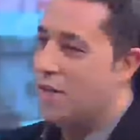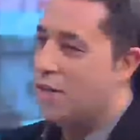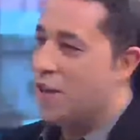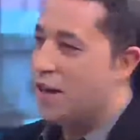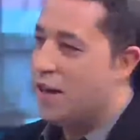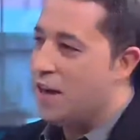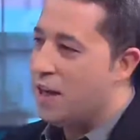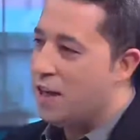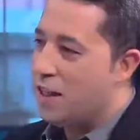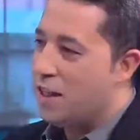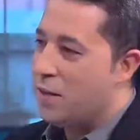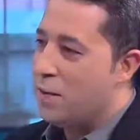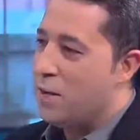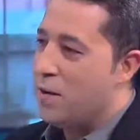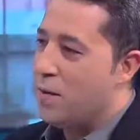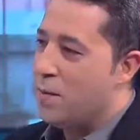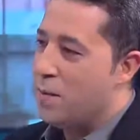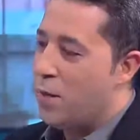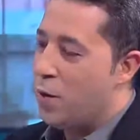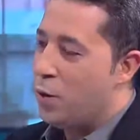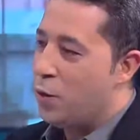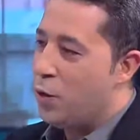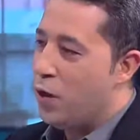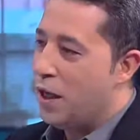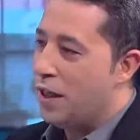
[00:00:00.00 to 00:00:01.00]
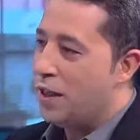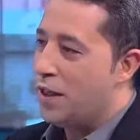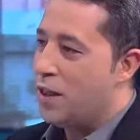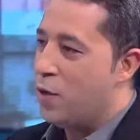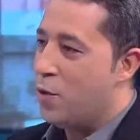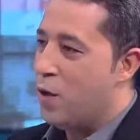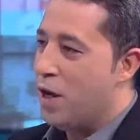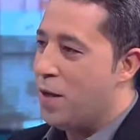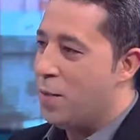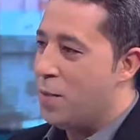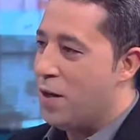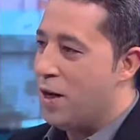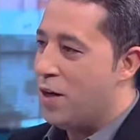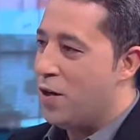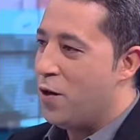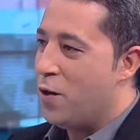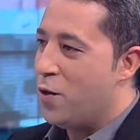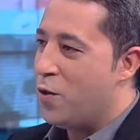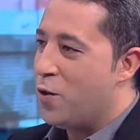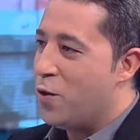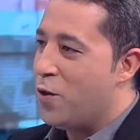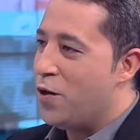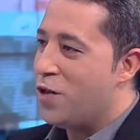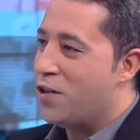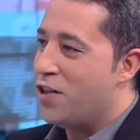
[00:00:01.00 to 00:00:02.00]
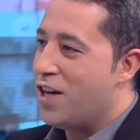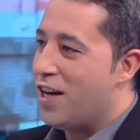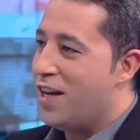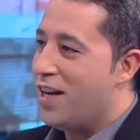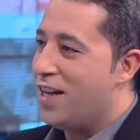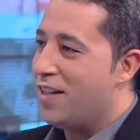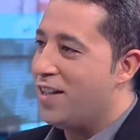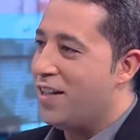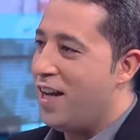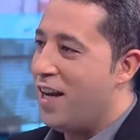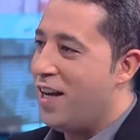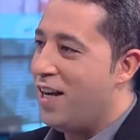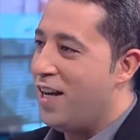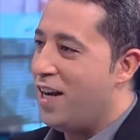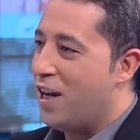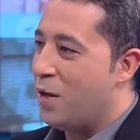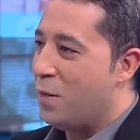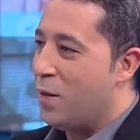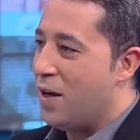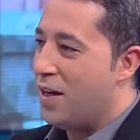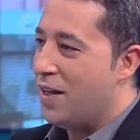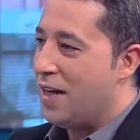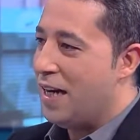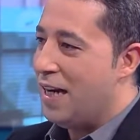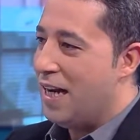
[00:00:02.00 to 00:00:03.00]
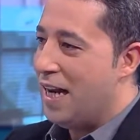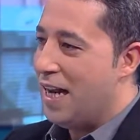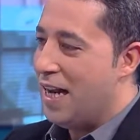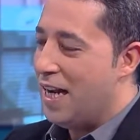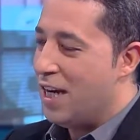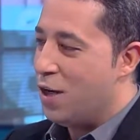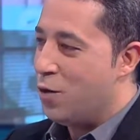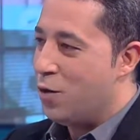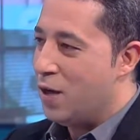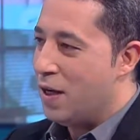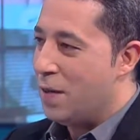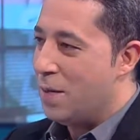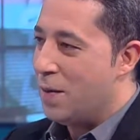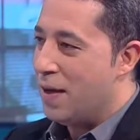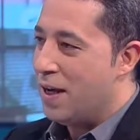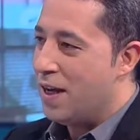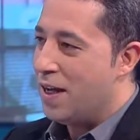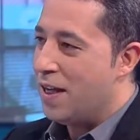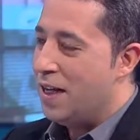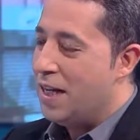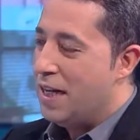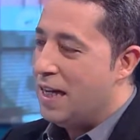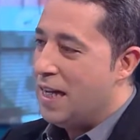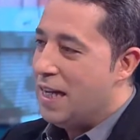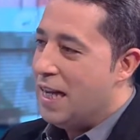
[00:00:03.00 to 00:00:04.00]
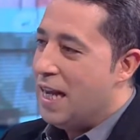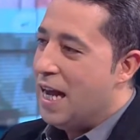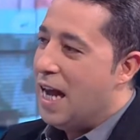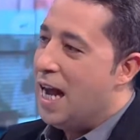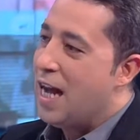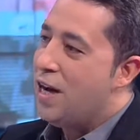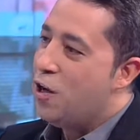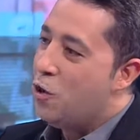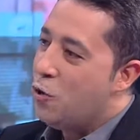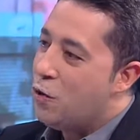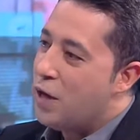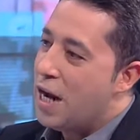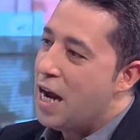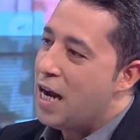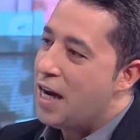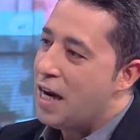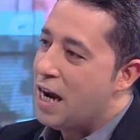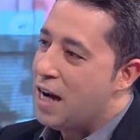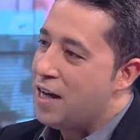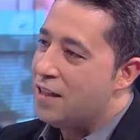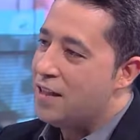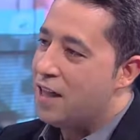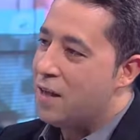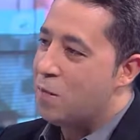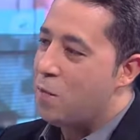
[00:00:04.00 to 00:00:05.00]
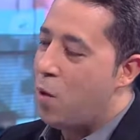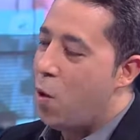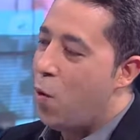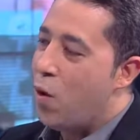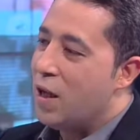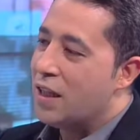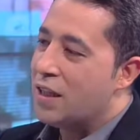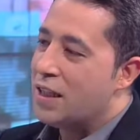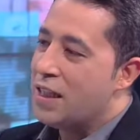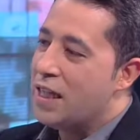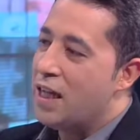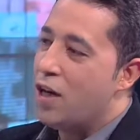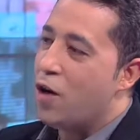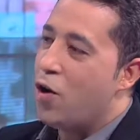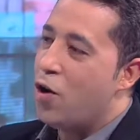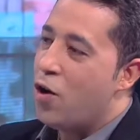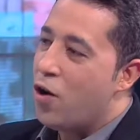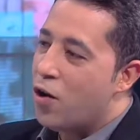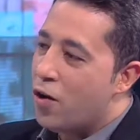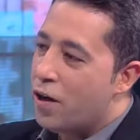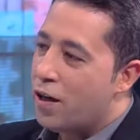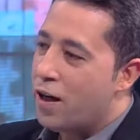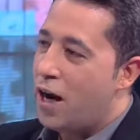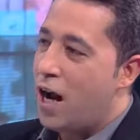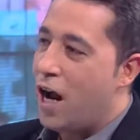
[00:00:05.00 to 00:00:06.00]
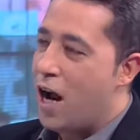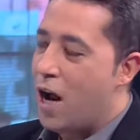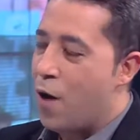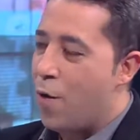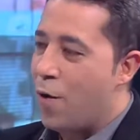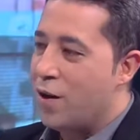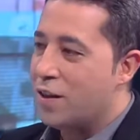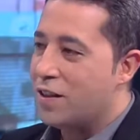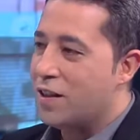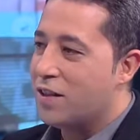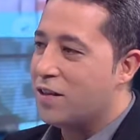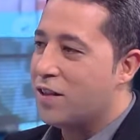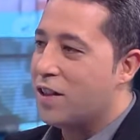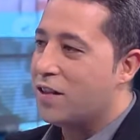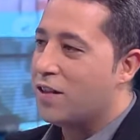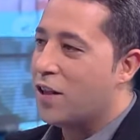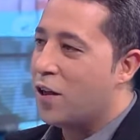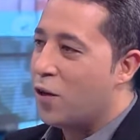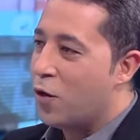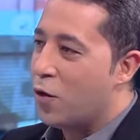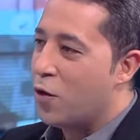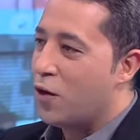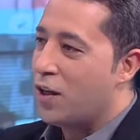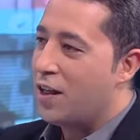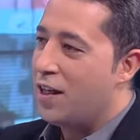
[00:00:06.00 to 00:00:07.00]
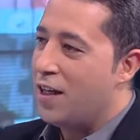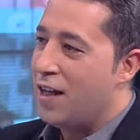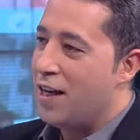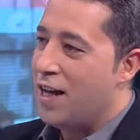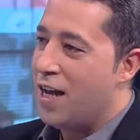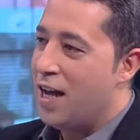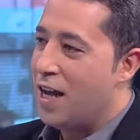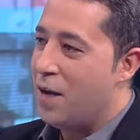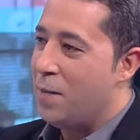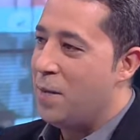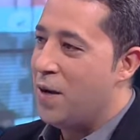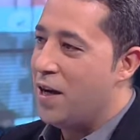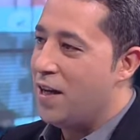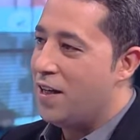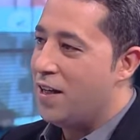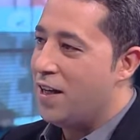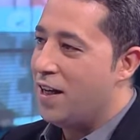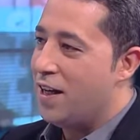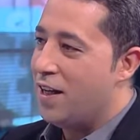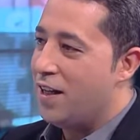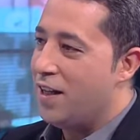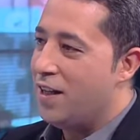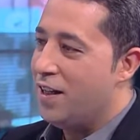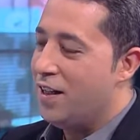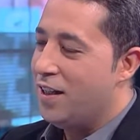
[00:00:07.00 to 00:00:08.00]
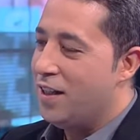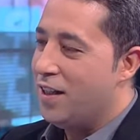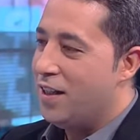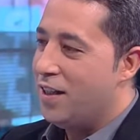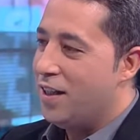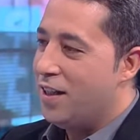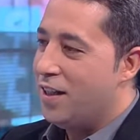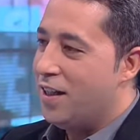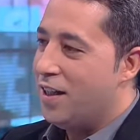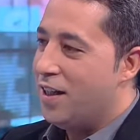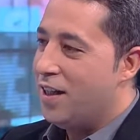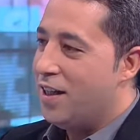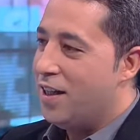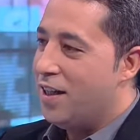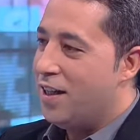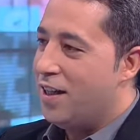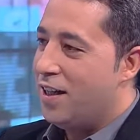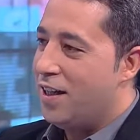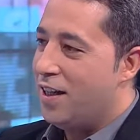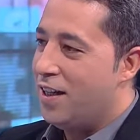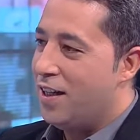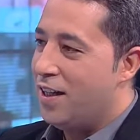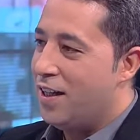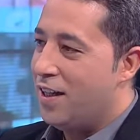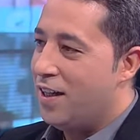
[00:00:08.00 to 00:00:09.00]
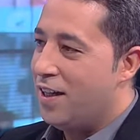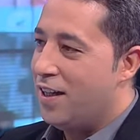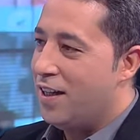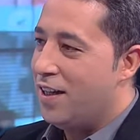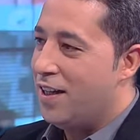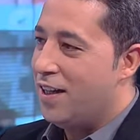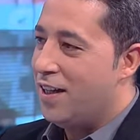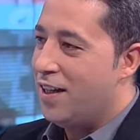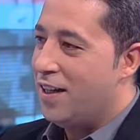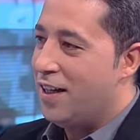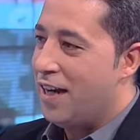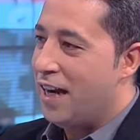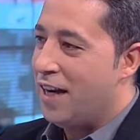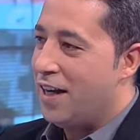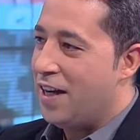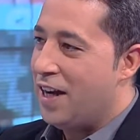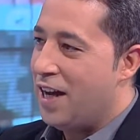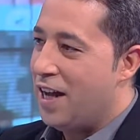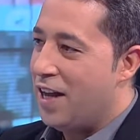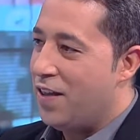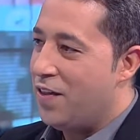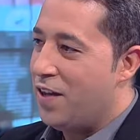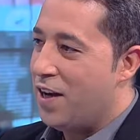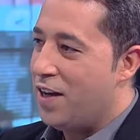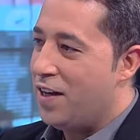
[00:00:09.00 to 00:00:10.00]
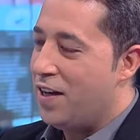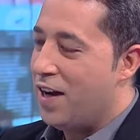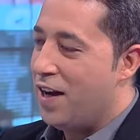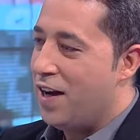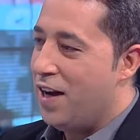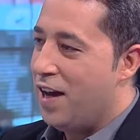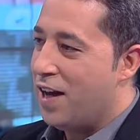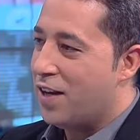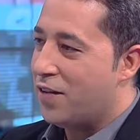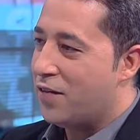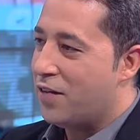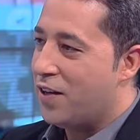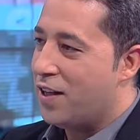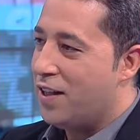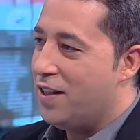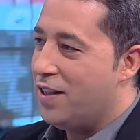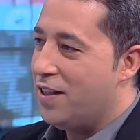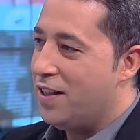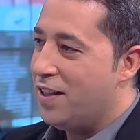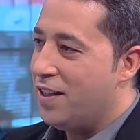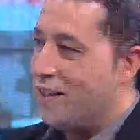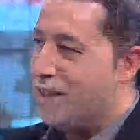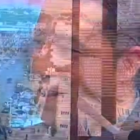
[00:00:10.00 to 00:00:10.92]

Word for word: ذكرت بموضوع الديوان بأنه كل شيء يتعلق بين الحاء والباء هل هناك أيضا مواضيع أخرى حاولت التطرق إليها بين آه، يعني هذين الحرفين